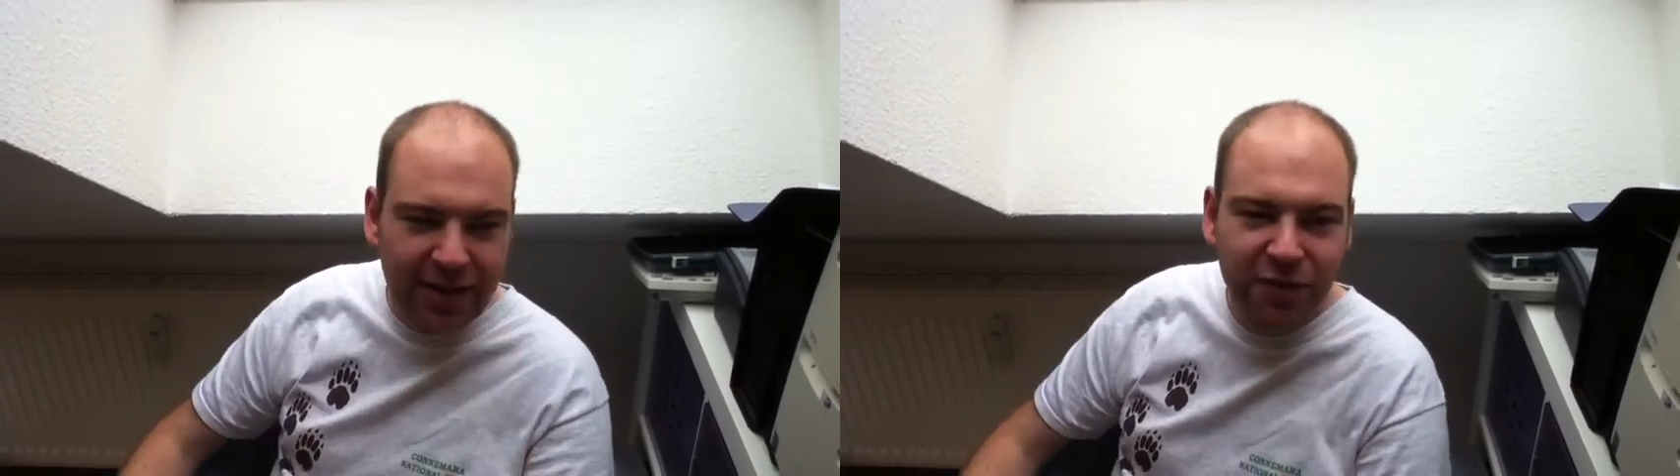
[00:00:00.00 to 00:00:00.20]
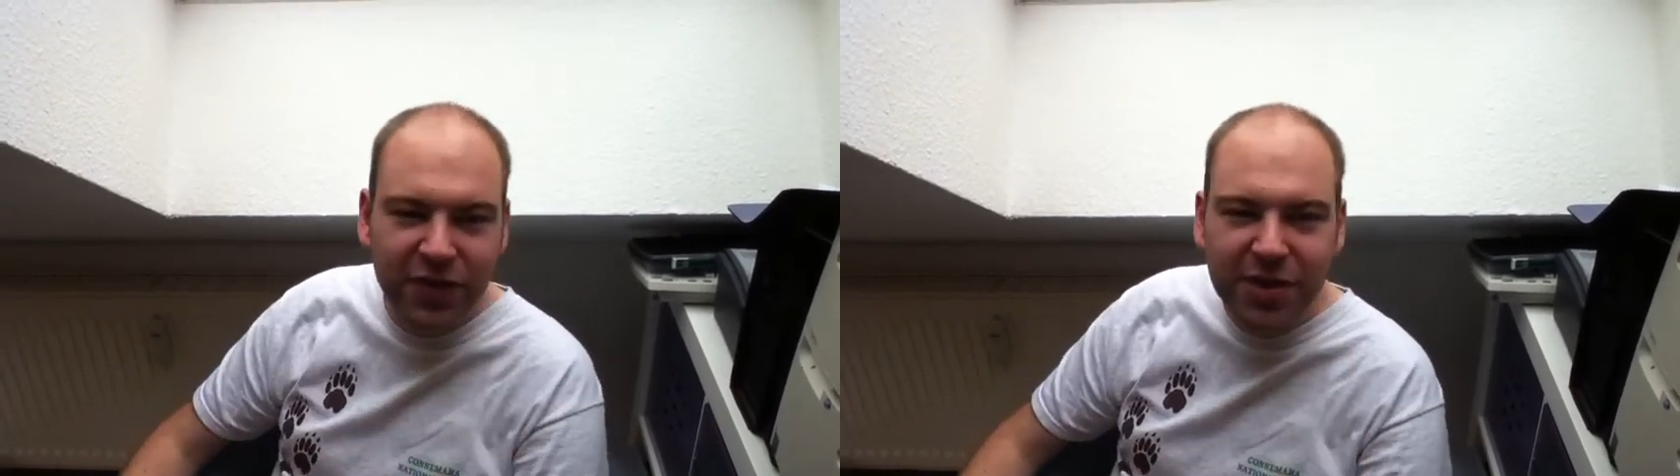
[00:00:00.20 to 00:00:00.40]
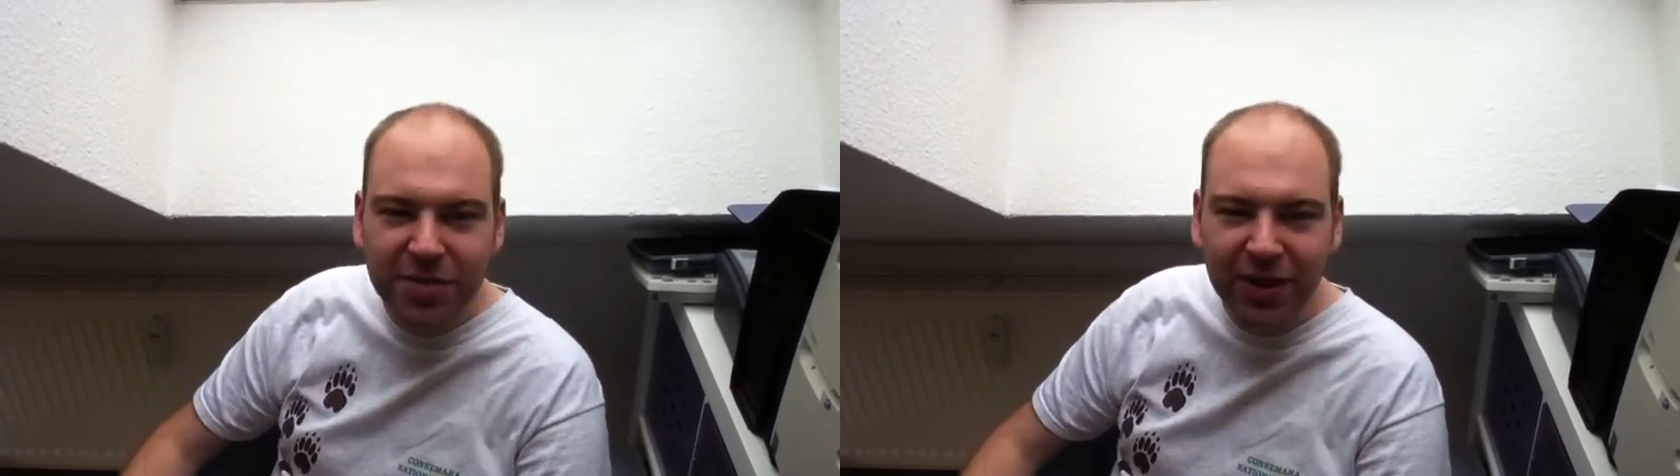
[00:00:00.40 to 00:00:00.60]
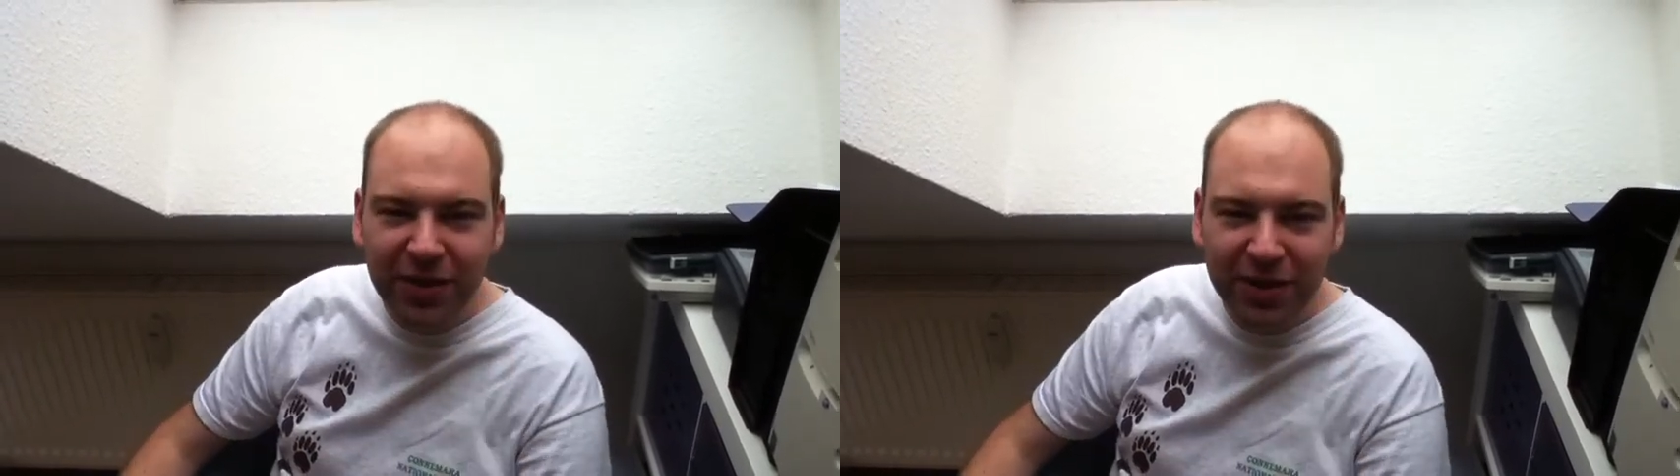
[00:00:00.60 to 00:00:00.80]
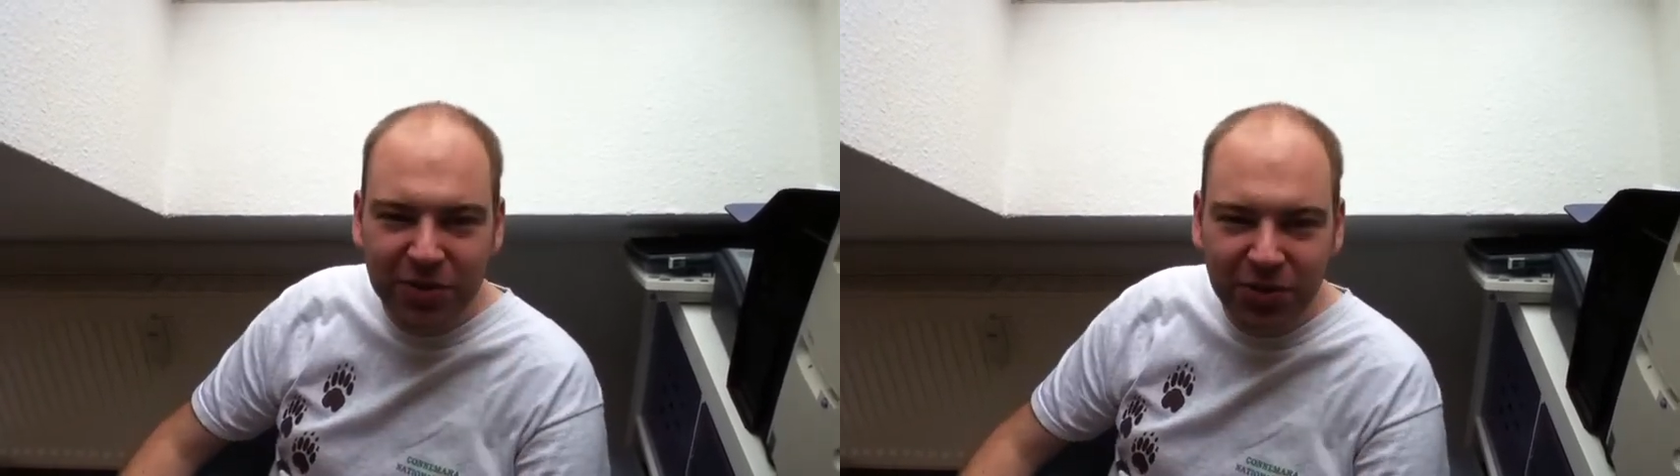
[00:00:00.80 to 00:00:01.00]
im Film
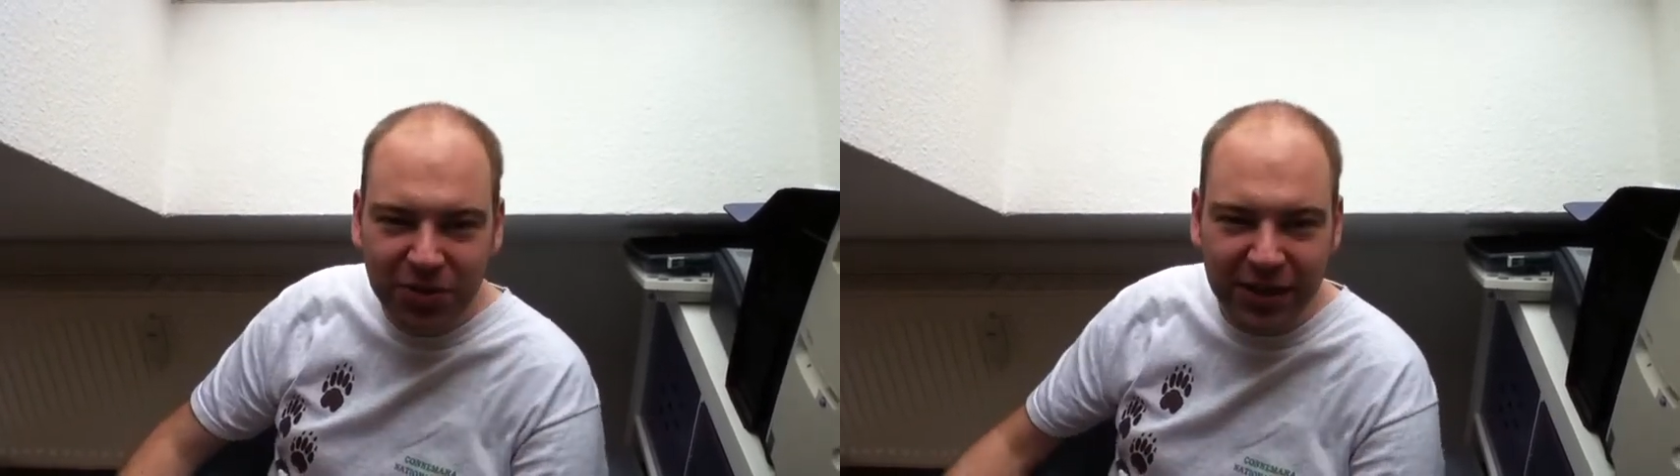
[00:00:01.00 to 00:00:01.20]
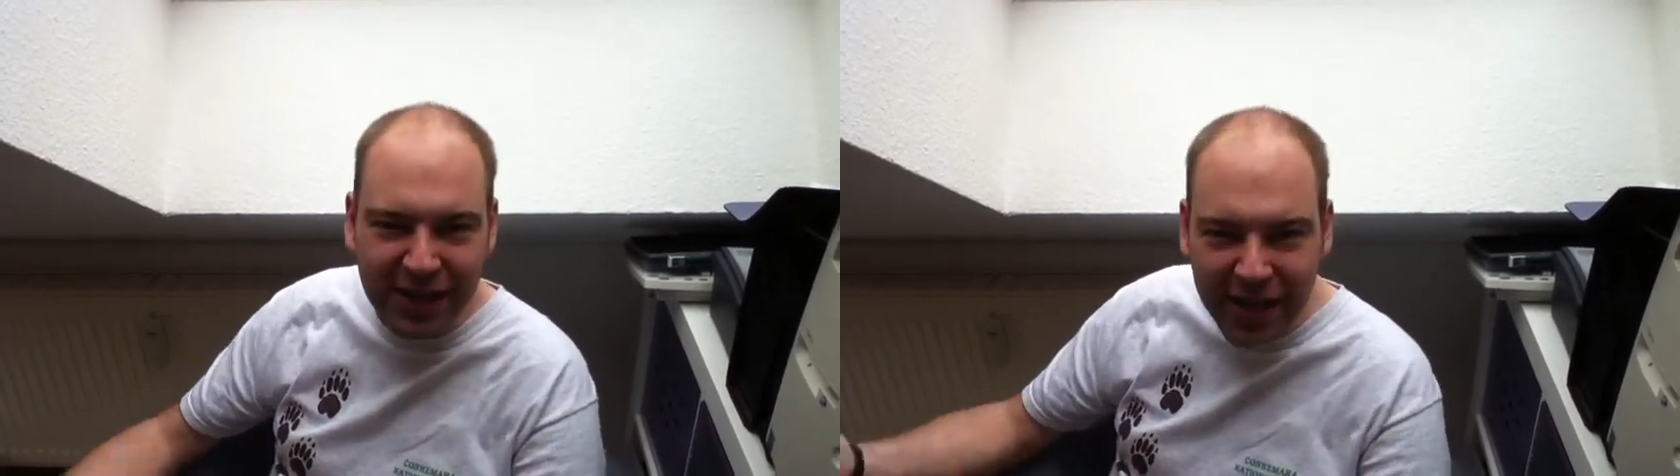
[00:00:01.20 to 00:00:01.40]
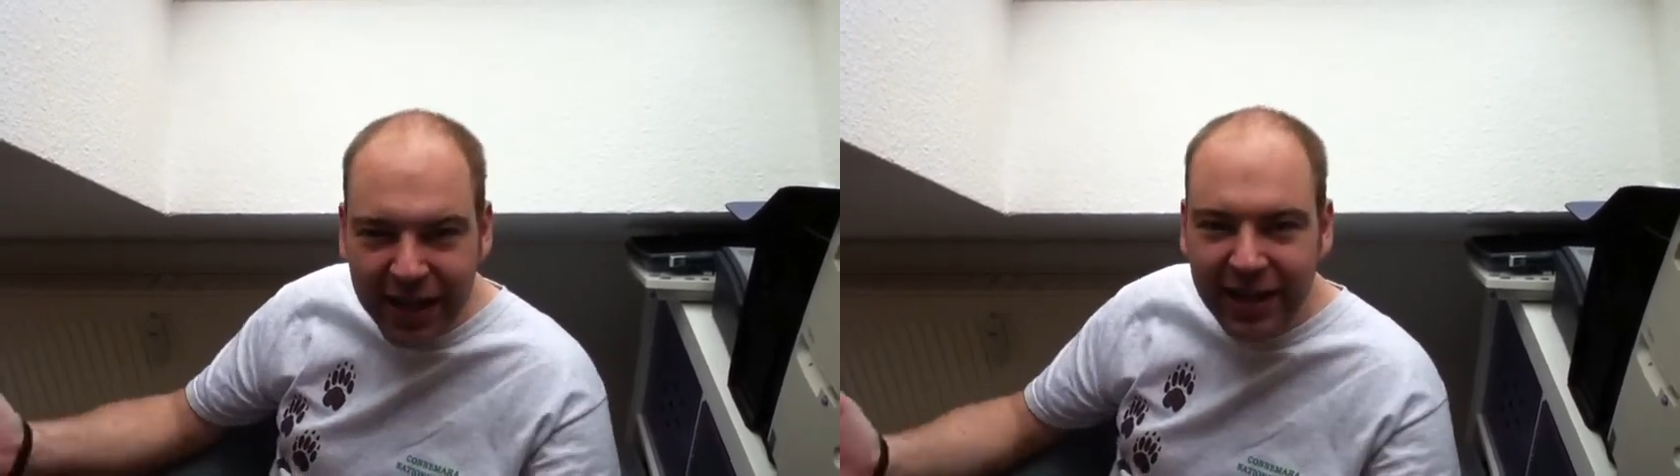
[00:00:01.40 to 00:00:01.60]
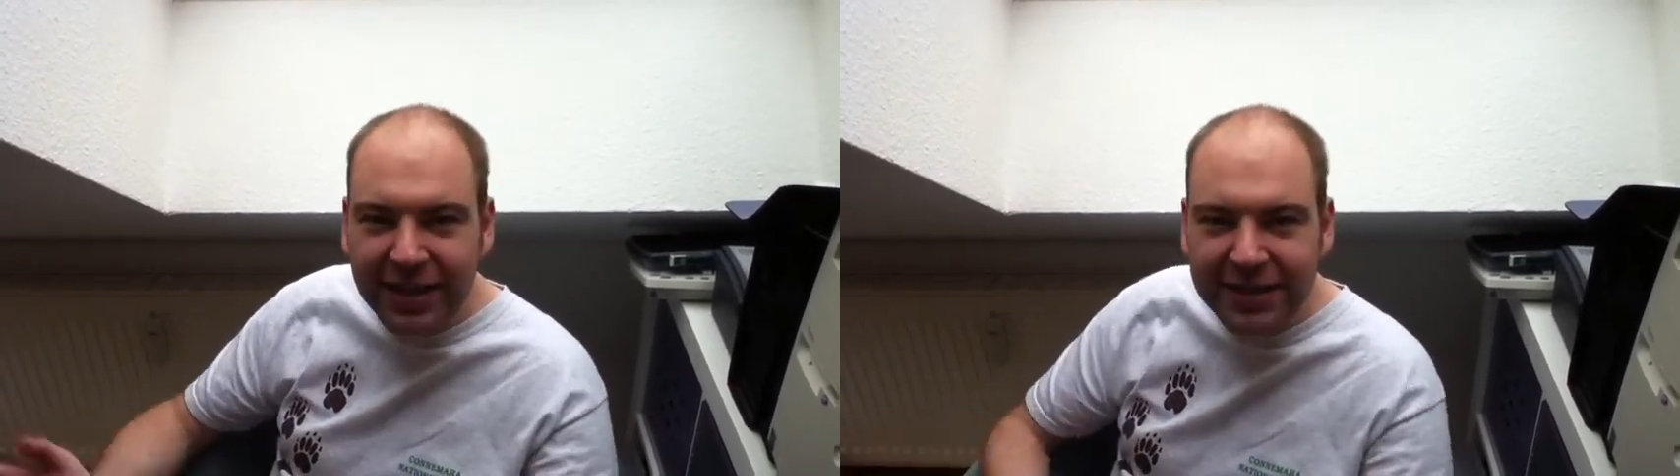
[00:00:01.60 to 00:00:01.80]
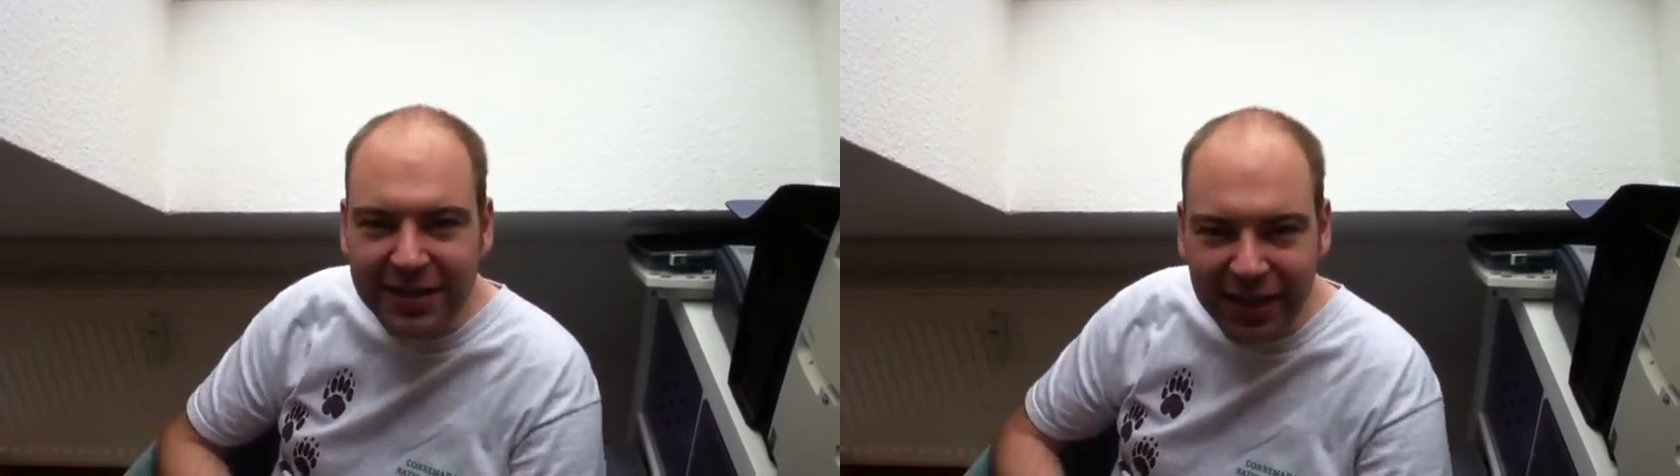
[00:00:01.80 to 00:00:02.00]
dauern Minuten länger
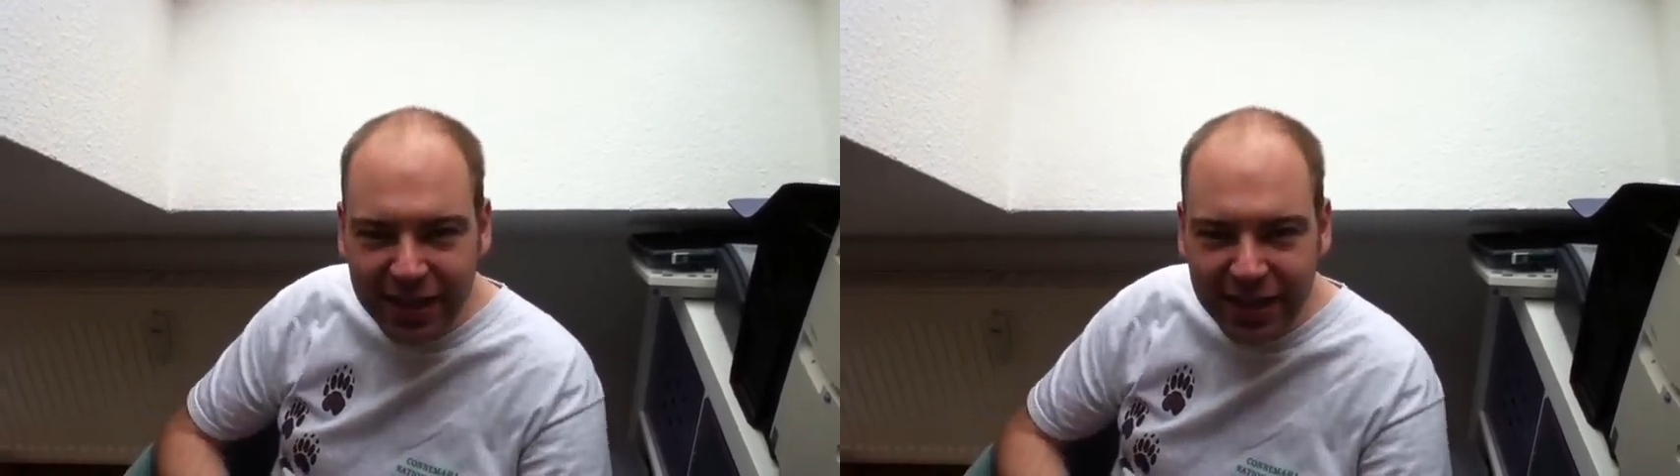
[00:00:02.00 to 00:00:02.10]
als in